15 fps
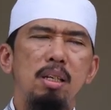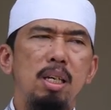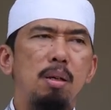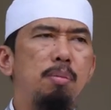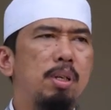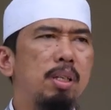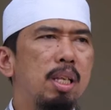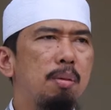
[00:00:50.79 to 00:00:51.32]

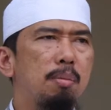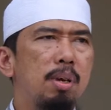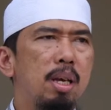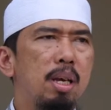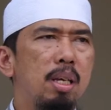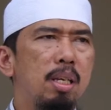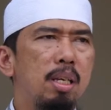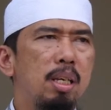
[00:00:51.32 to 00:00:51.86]
Yang
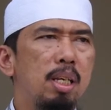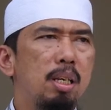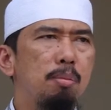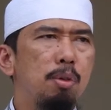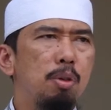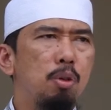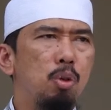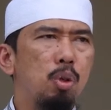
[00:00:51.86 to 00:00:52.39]
pertama, ini
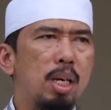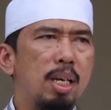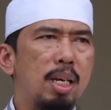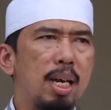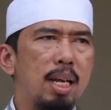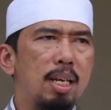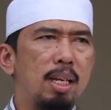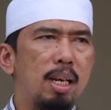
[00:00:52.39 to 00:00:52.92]
menunjukkan
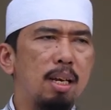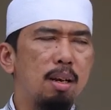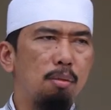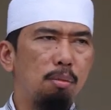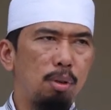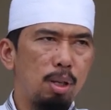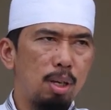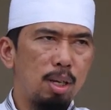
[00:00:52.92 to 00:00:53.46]
keadilan
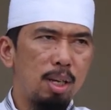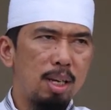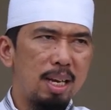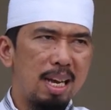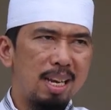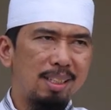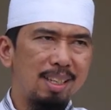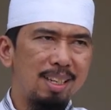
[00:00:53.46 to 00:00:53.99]
Allah.
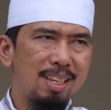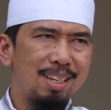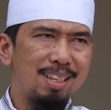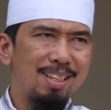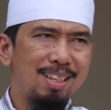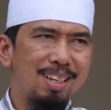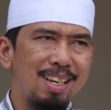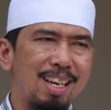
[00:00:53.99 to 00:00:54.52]
Artinya
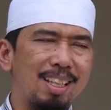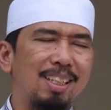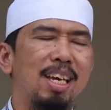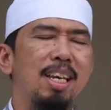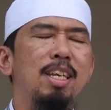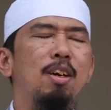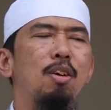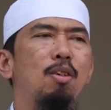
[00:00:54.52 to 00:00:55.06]

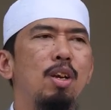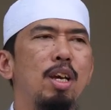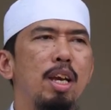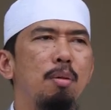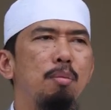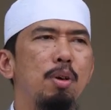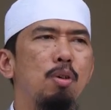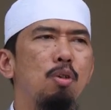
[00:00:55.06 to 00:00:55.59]
diserikatkannya
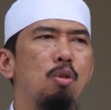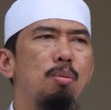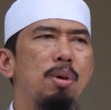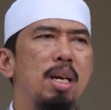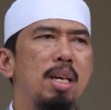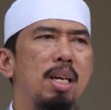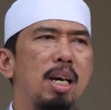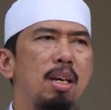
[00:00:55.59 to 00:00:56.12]
orang yang
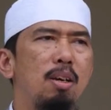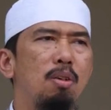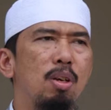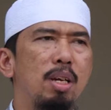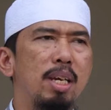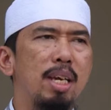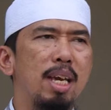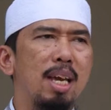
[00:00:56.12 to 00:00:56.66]
berkurban dengan
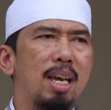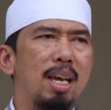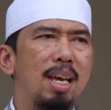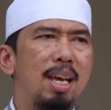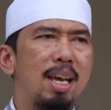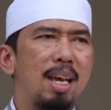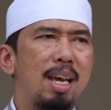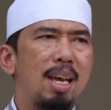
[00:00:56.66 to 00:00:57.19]
orang yang
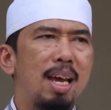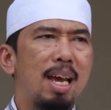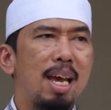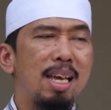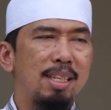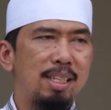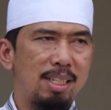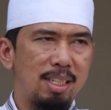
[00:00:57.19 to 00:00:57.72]

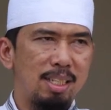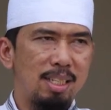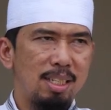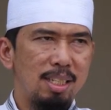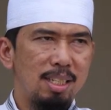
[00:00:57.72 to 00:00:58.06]
haji.